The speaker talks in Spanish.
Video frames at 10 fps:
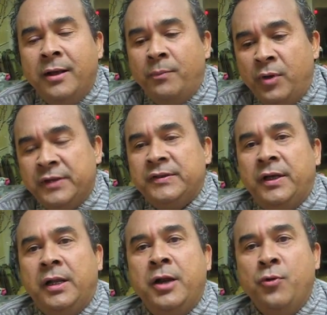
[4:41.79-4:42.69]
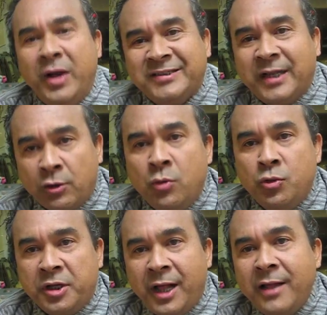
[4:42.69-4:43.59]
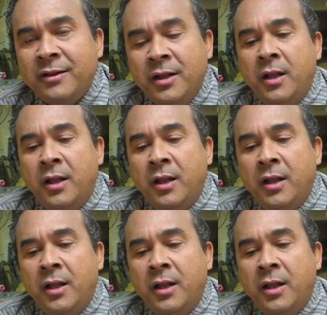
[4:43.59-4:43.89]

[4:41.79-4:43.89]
pues nuestra comunidad